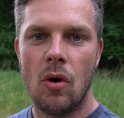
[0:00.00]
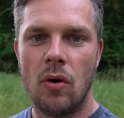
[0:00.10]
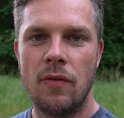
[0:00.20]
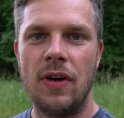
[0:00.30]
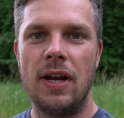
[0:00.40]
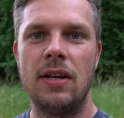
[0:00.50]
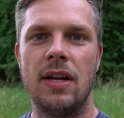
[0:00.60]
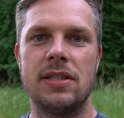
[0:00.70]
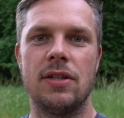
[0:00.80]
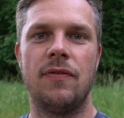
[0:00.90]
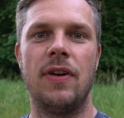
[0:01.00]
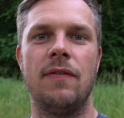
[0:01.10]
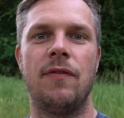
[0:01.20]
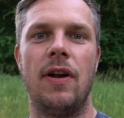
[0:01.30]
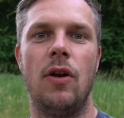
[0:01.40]
und werde ihn jetzt auf
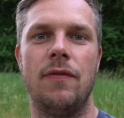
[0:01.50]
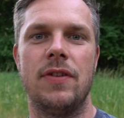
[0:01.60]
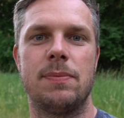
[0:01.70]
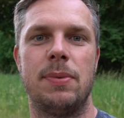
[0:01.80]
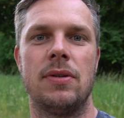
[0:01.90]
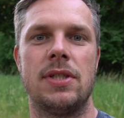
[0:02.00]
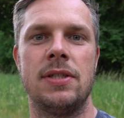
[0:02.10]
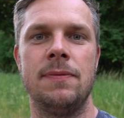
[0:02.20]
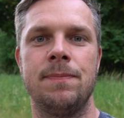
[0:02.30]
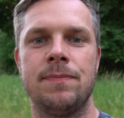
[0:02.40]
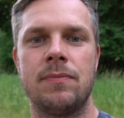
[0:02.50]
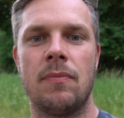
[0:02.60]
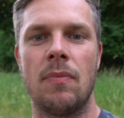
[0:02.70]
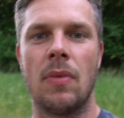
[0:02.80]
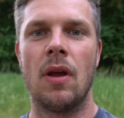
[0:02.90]
jeden Fall öfters benutzen
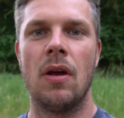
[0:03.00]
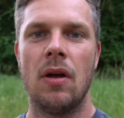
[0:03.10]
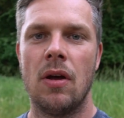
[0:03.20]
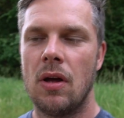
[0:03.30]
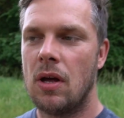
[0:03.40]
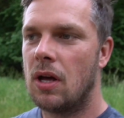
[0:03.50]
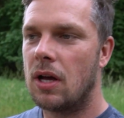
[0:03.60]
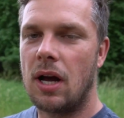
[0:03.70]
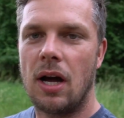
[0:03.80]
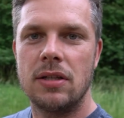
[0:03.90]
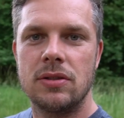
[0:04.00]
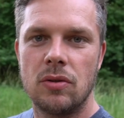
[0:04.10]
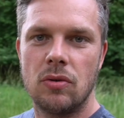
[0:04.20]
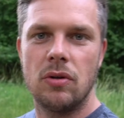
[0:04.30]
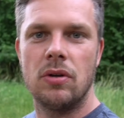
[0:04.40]
gerade
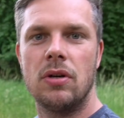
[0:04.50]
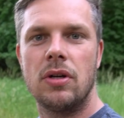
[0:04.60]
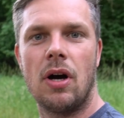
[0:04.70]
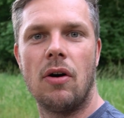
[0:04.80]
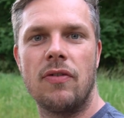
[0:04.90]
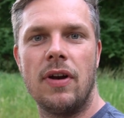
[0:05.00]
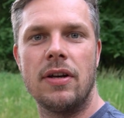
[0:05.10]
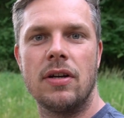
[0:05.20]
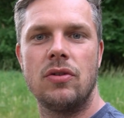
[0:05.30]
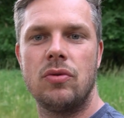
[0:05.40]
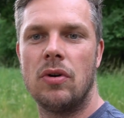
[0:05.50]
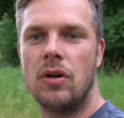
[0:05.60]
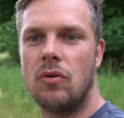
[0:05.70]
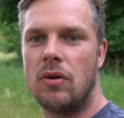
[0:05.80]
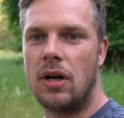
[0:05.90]
so äh, ja, auf kleineren
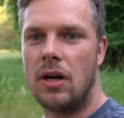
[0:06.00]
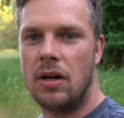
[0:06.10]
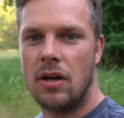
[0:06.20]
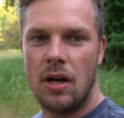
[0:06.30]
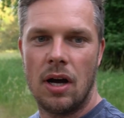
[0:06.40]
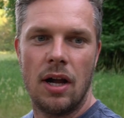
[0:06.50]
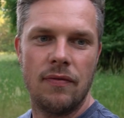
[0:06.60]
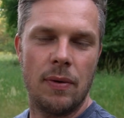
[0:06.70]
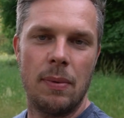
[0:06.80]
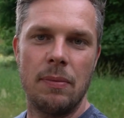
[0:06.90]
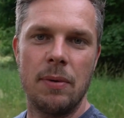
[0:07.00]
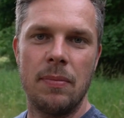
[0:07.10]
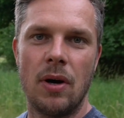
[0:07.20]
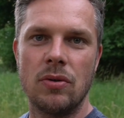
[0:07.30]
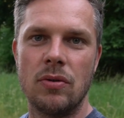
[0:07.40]
Touren oder halt wenn man mit
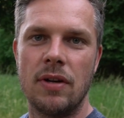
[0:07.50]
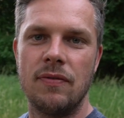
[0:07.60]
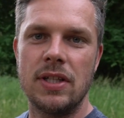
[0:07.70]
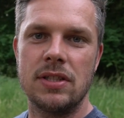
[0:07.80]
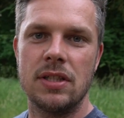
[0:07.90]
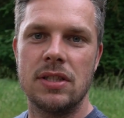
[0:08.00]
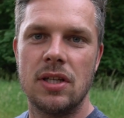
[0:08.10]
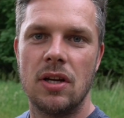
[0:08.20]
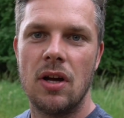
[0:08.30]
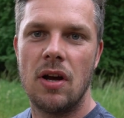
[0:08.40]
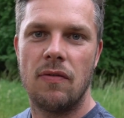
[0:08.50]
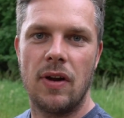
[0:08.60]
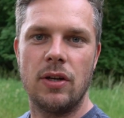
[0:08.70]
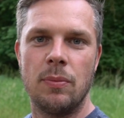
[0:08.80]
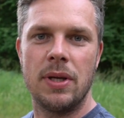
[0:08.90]
dem Auto unterwegs ist.
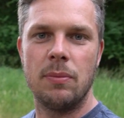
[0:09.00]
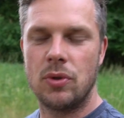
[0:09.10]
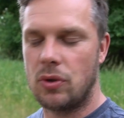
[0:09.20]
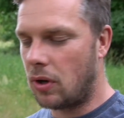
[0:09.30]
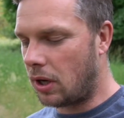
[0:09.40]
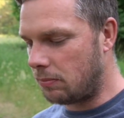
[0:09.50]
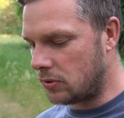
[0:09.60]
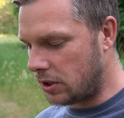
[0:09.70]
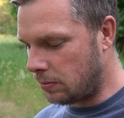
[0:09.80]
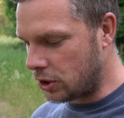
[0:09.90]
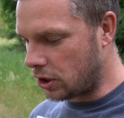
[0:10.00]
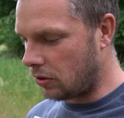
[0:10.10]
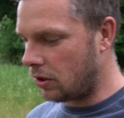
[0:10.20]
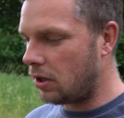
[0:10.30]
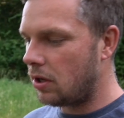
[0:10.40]
Vielleicht auch mit dem Motorrad, muss ich mal
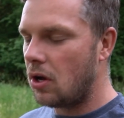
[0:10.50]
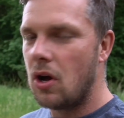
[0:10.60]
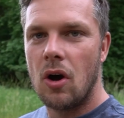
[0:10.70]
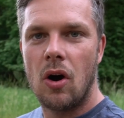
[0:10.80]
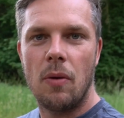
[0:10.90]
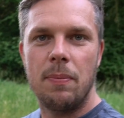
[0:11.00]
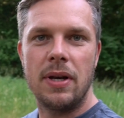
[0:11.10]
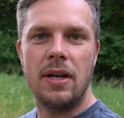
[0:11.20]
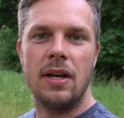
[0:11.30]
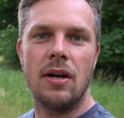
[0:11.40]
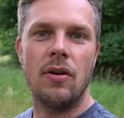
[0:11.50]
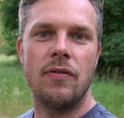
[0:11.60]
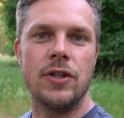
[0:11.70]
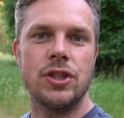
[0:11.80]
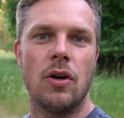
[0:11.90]
schauen, ob man den da noch
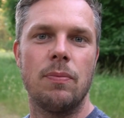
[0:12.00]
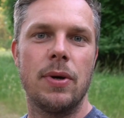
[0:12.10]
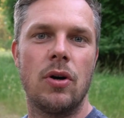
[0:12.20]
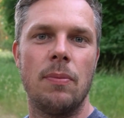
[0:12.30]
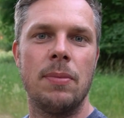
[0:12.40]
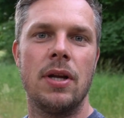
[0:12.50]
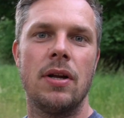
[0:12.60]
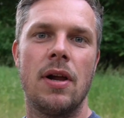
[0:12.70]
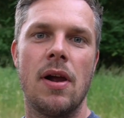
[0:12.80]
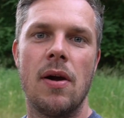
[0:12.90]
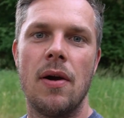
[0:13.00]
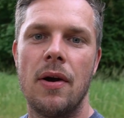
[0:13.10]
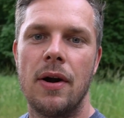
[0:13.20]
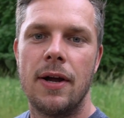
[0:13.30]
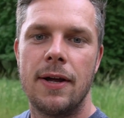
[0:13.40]
verstaut bekommt.
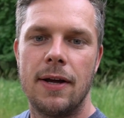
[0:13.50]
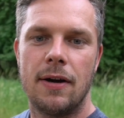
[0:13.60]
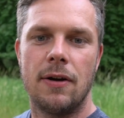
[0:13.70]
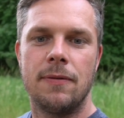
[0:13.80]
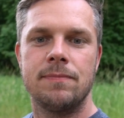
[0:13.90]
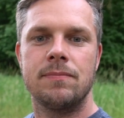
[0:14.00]
Ja,